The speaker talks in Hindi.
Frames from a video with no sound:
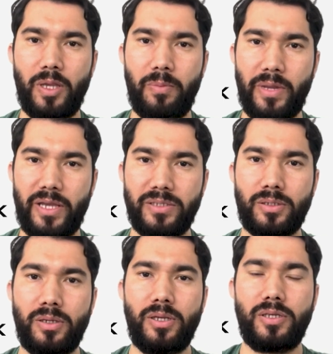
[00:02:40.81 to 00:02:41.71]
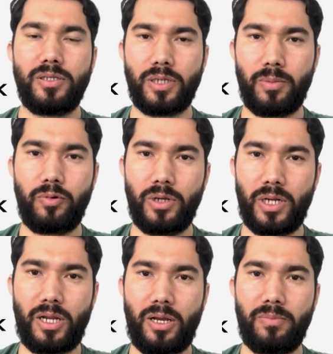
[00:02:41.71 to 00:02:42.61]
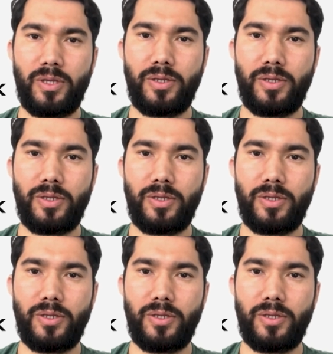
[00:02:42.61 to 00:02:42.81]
है मैस्क इसका पूरा नाम